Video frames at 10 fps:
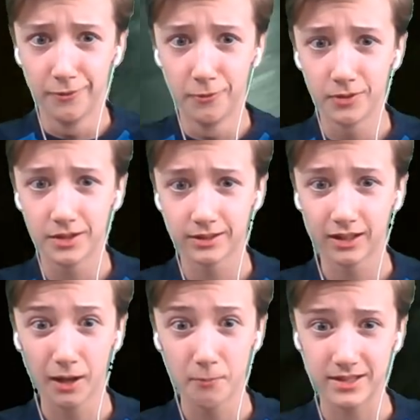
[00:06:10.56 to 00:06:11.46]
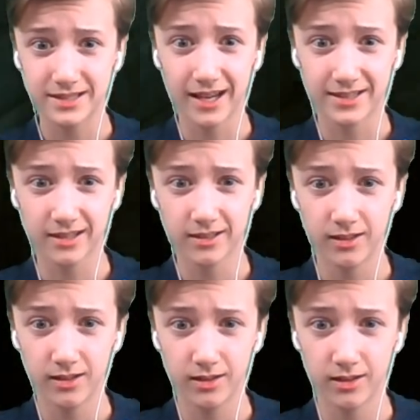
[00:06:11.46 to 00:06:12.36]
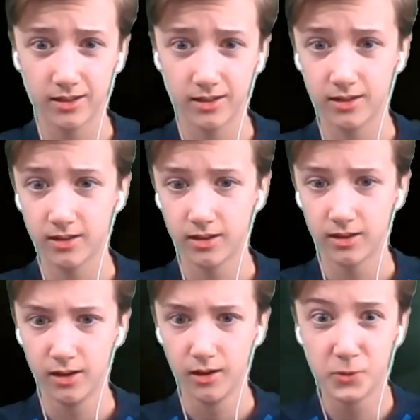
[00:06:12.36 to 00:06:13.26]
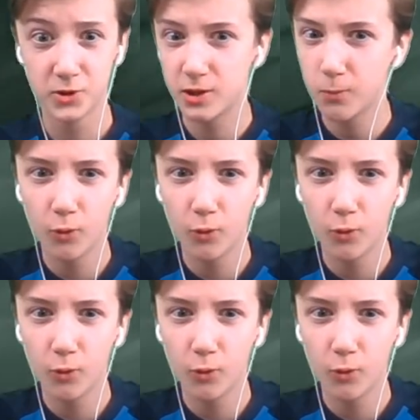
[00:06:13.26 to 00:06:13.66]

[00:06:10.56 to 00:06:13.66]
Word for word: О нет, это опять кексик. Почему